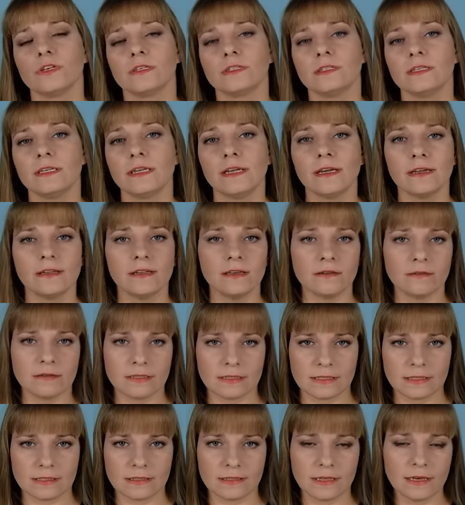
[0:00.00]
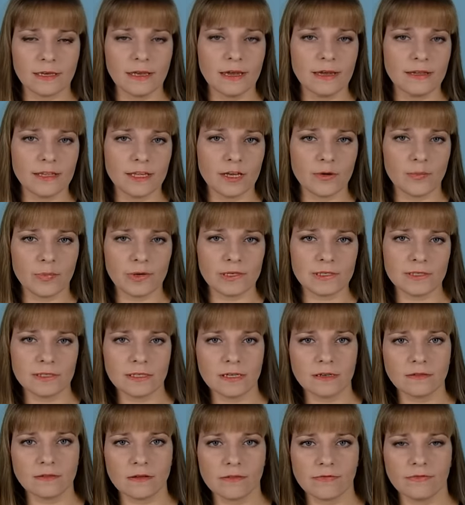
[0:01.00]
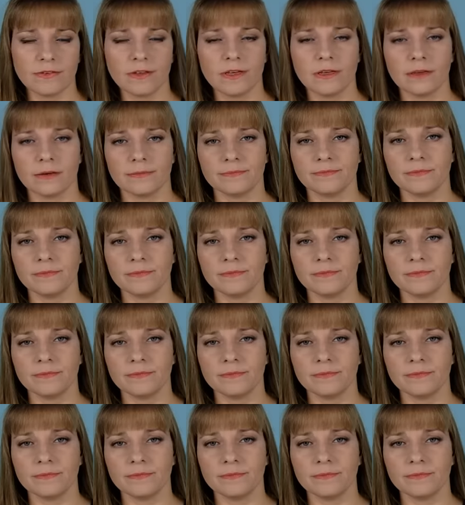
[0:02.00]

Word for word: среднего состояния посевов и